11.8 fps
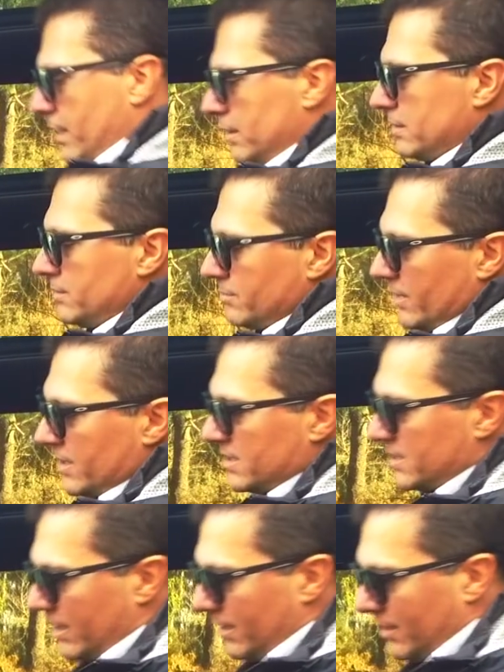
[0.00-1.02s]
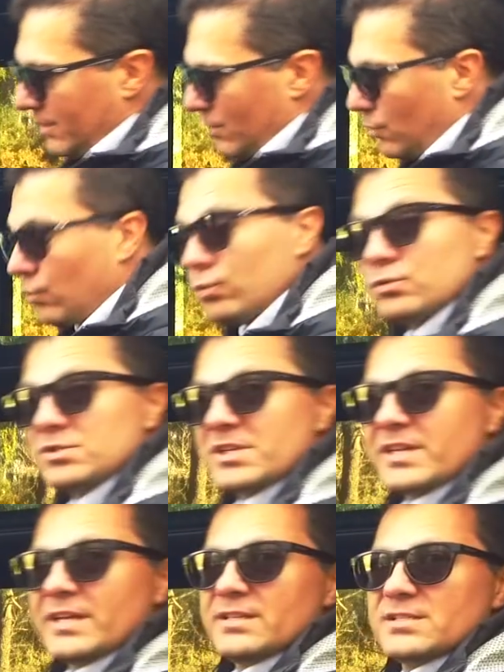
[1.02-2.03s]
aldığımda ise oldukça
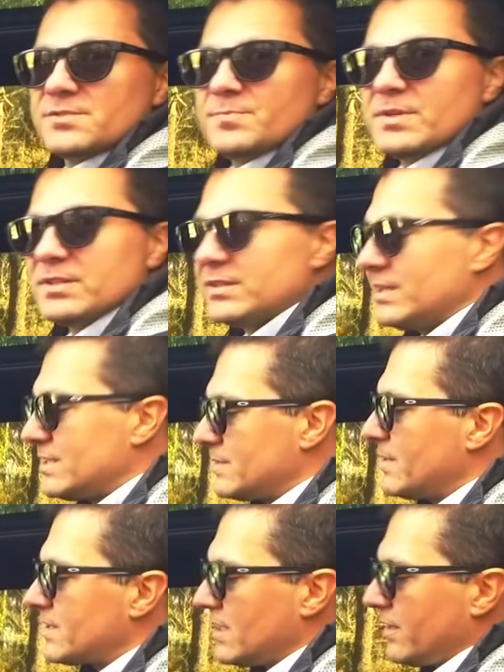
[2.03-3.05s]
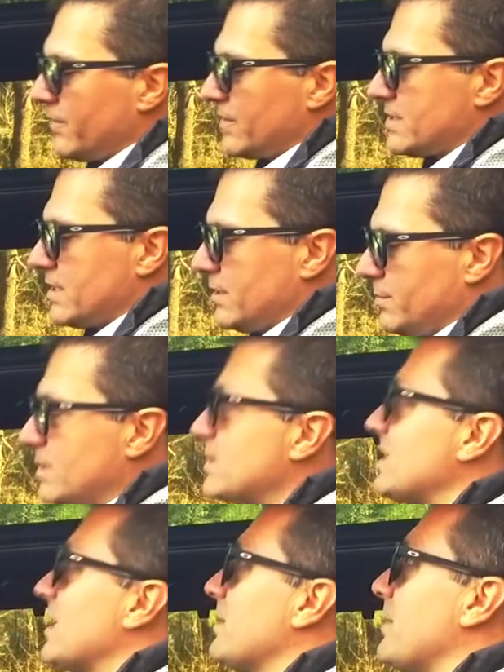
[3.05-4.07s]
geniş bir diz mesafesi
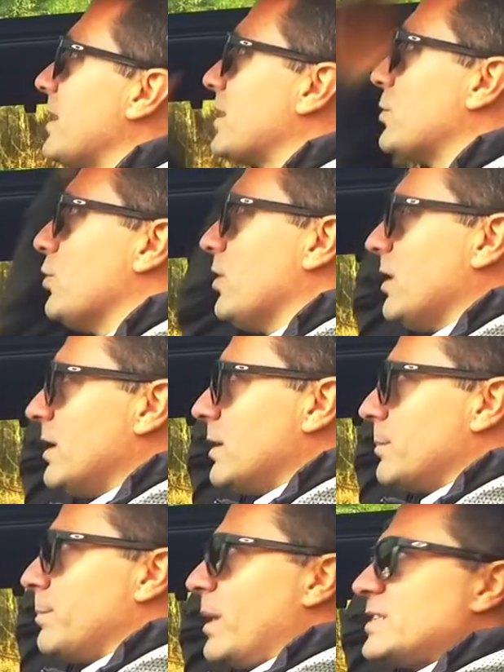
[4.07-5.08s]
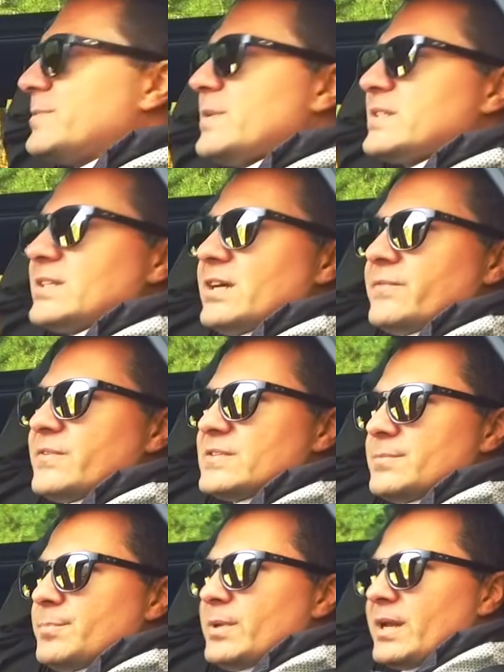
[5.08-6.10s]
bizleri bekliyor. Baş
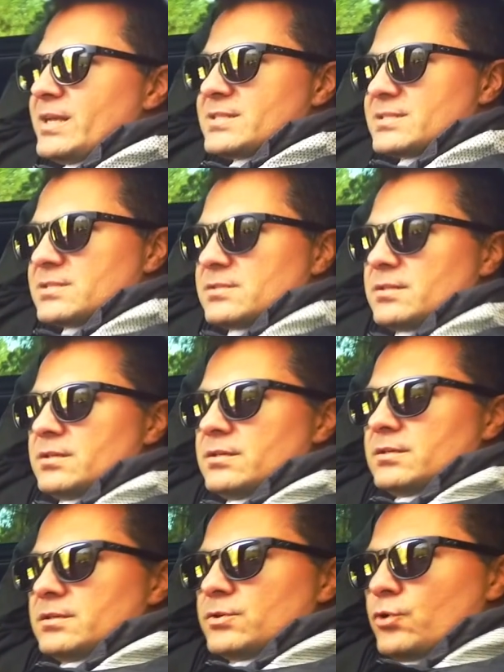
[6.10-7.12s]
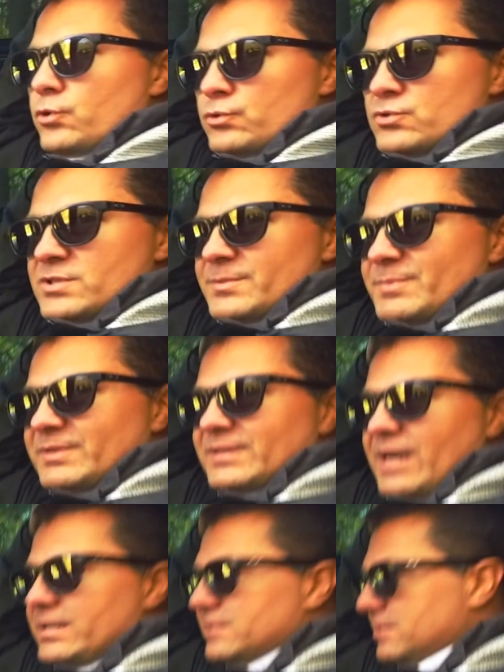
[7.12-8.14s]
mesafesi biraz e, gördüğünüz gibi
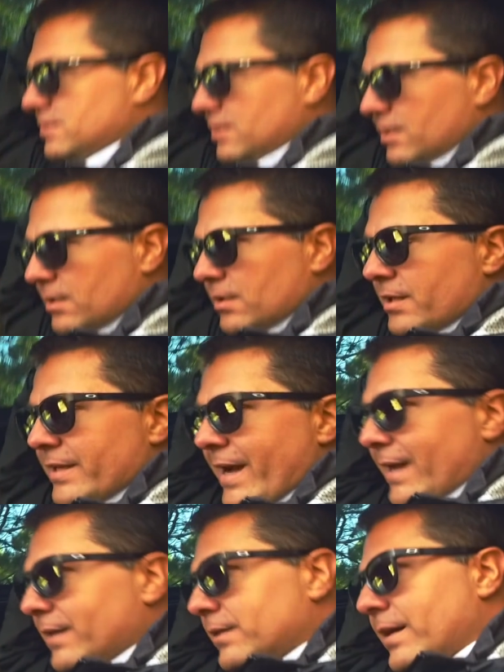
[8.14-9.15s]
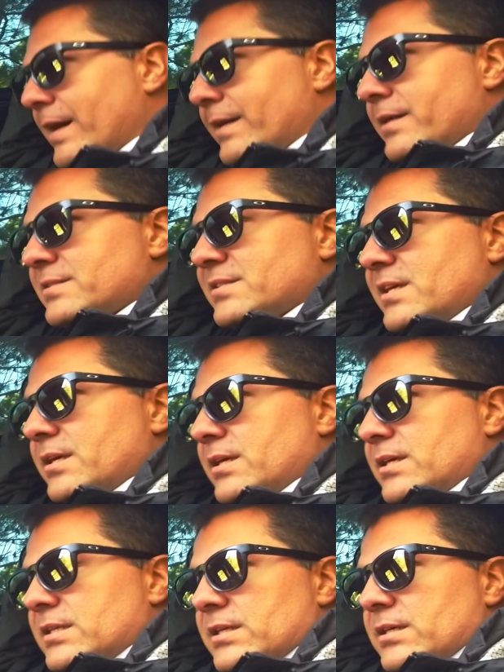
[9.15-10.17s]
dar. Yani neredeyse
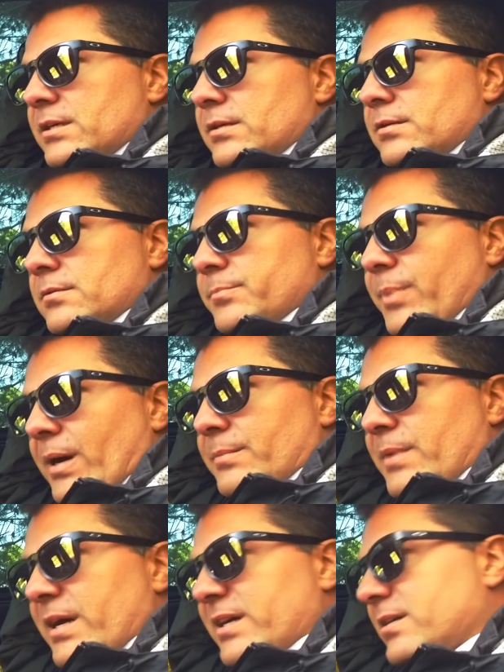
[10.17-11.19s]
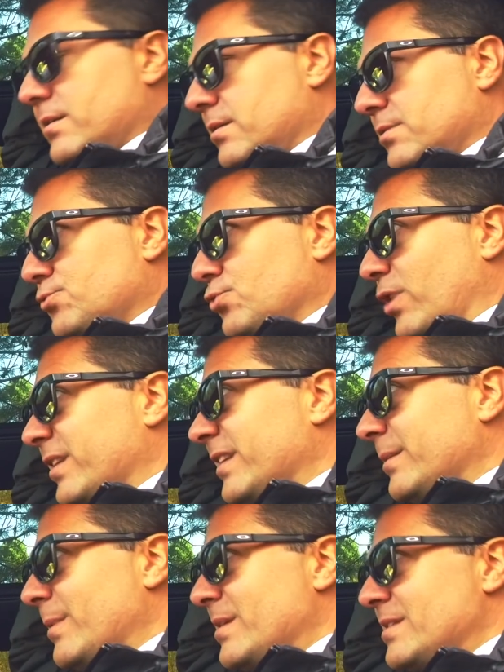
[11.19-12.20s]
iki parmak şu anda
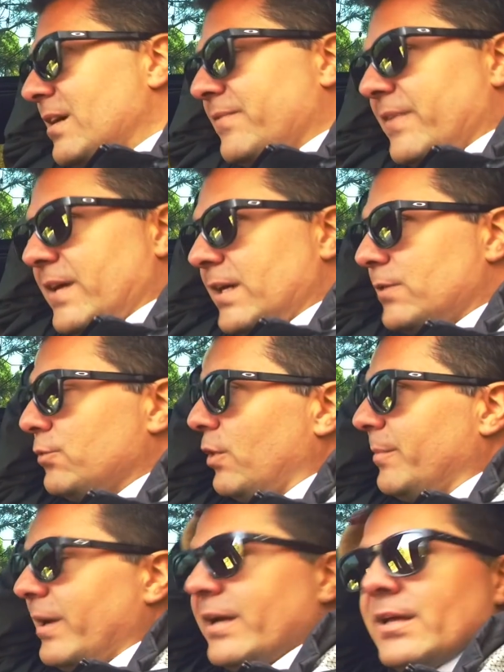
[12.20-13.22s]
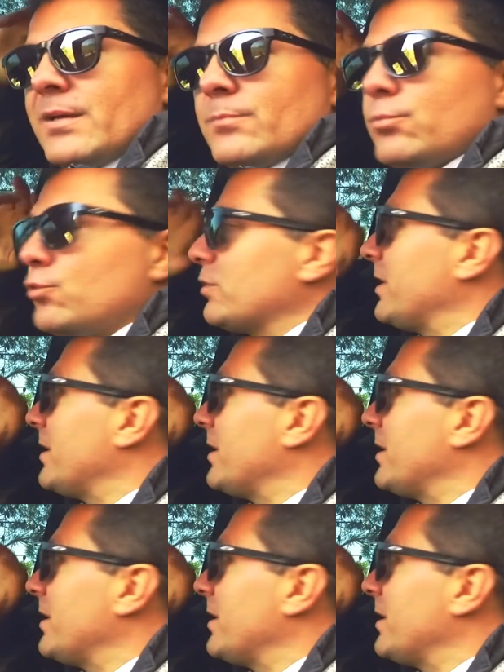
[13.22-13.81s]
mesafe kalıyor ama burada